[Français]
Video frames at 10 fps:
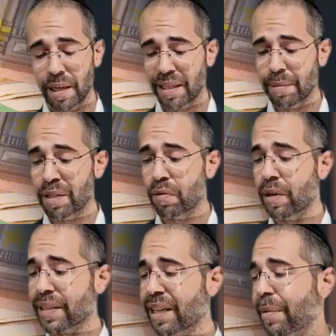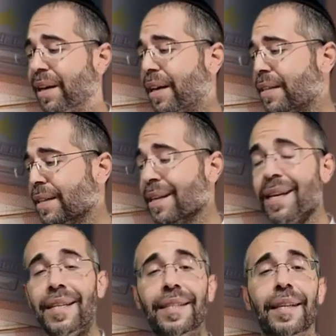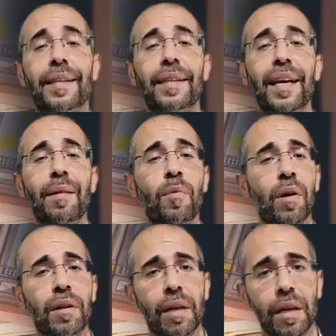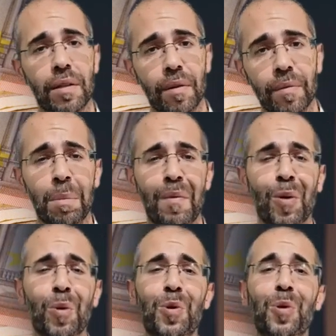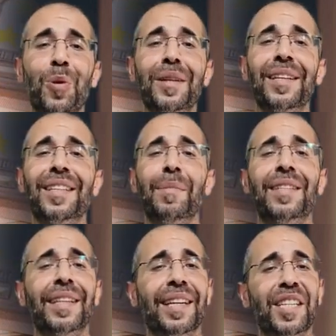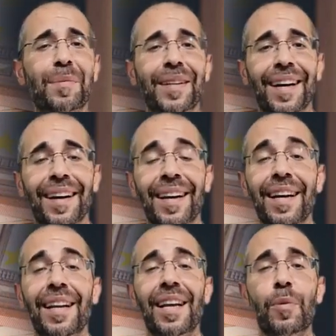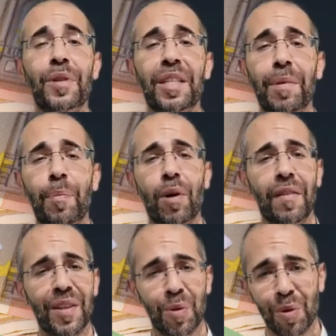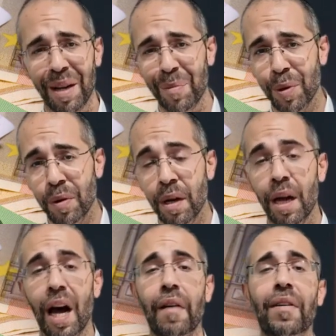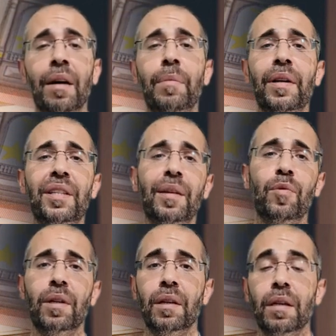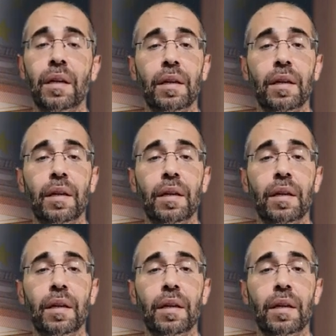Les amis, je vais vous lire ce qui a marqué ici, c'est tellement intéressant. D'abord, tout ce cours est dédié à Bessiat Adishmaya, les pour l'élévation de l'âme de Avram Benjamouna.